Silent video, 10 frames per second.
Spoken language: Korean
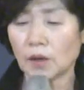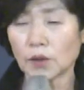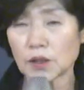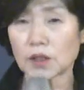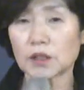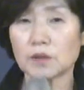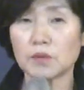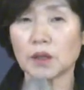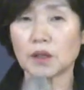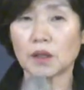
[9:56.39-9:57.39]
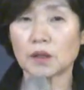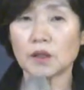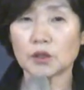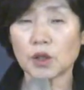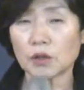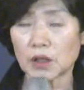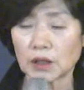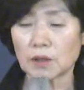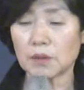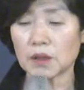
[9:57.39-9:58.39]
어디 사십니까? 저하고
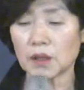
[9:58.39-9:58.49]
잠깐만